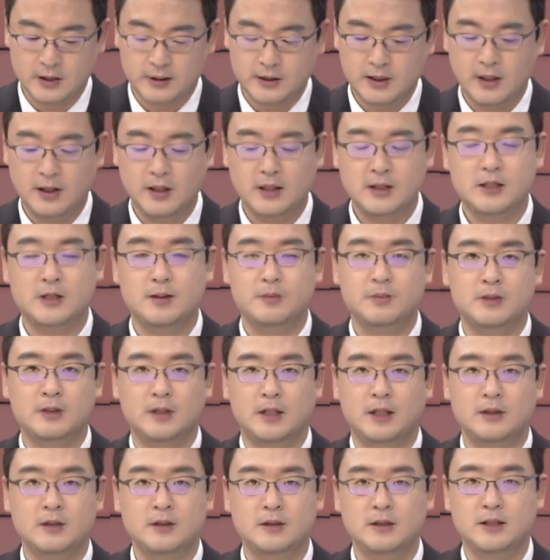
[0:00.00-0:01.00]

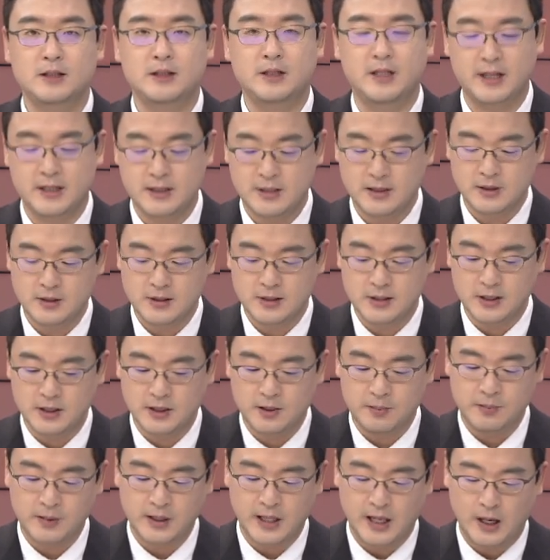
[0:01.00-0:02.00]
텔레칩스라든지
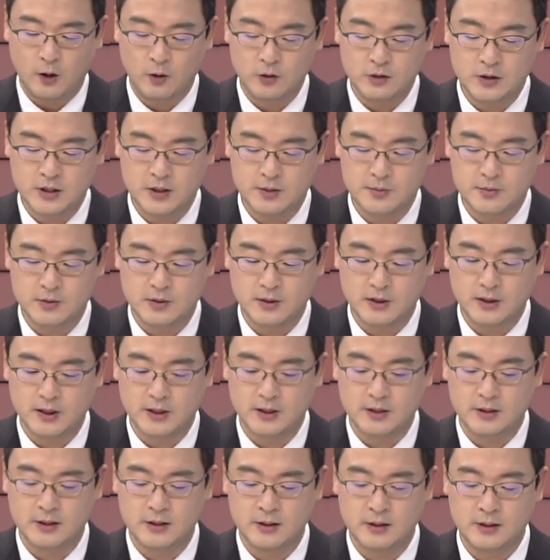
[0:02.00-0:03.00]
넥스트칩, 가온칩스와
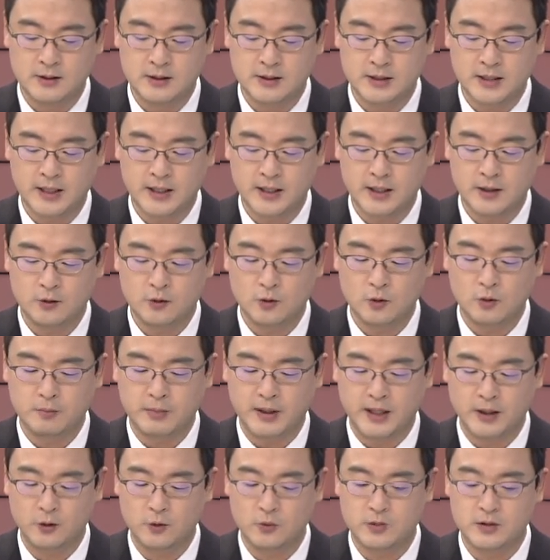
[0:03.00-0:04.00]
같은 차량용
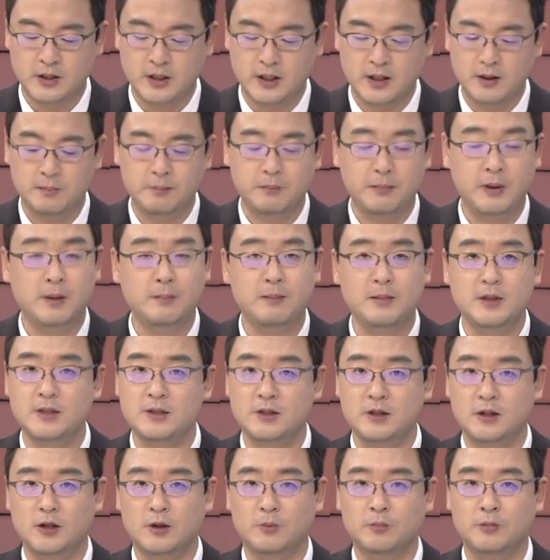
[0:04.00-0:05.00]
반도체,
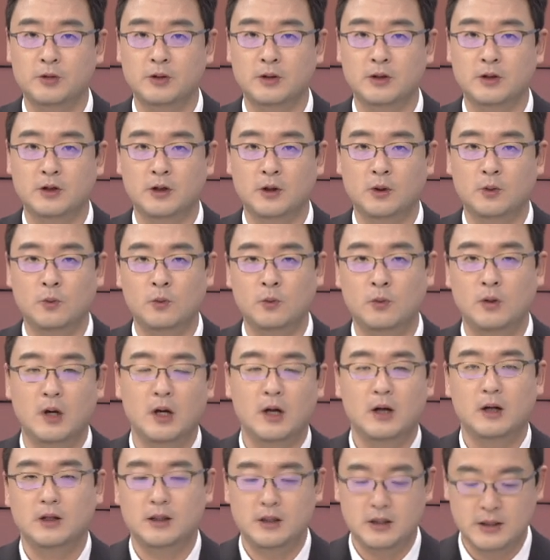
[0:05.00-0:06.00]
팹리스 기업들, 그리고
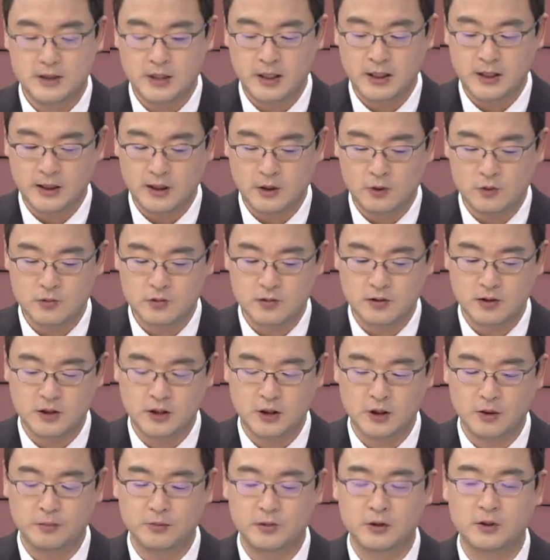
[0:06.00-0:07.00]
디자인하우스
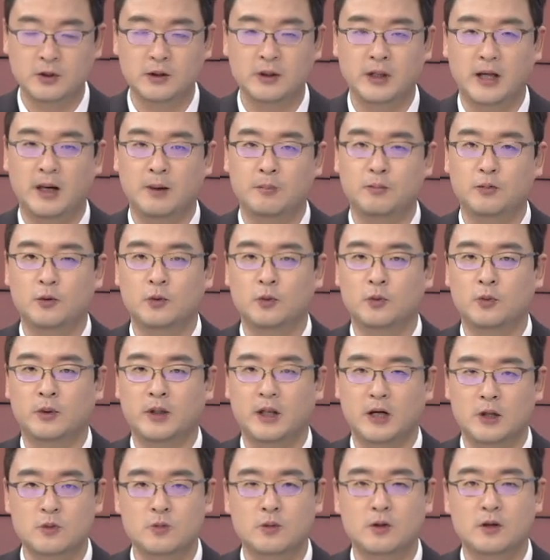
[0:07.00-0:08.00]
기업들은 앞으로도
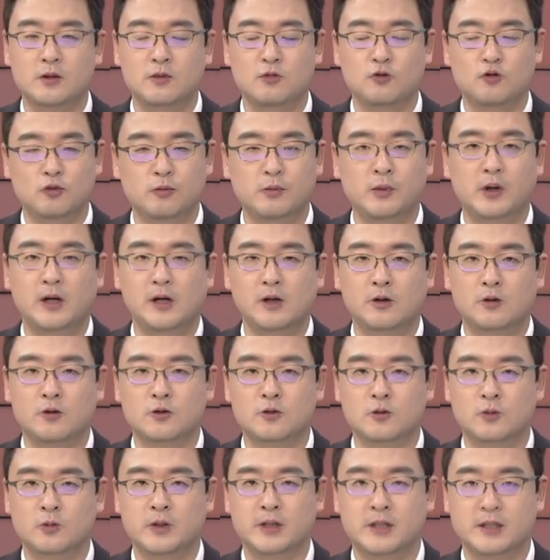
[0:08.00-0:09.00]
계속해서 유망할
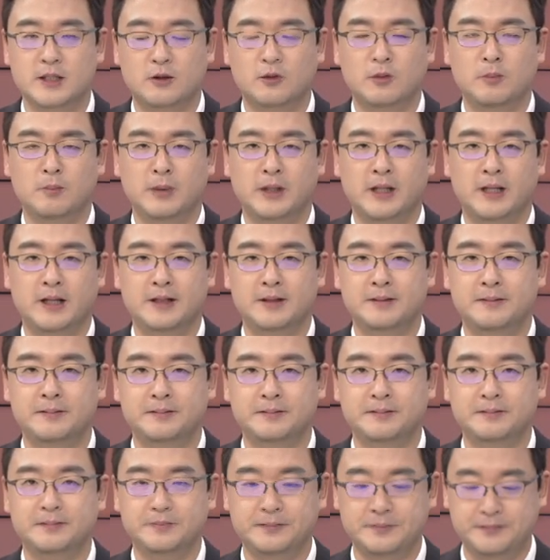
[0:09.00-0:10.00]
것으로 예상됩니다.
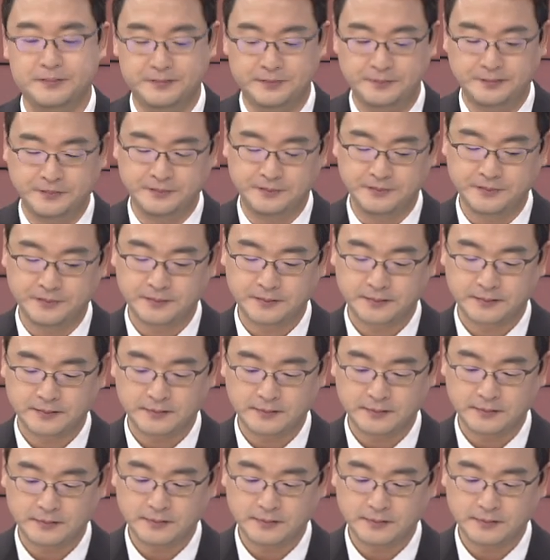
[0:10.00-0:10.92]
네, 말씀해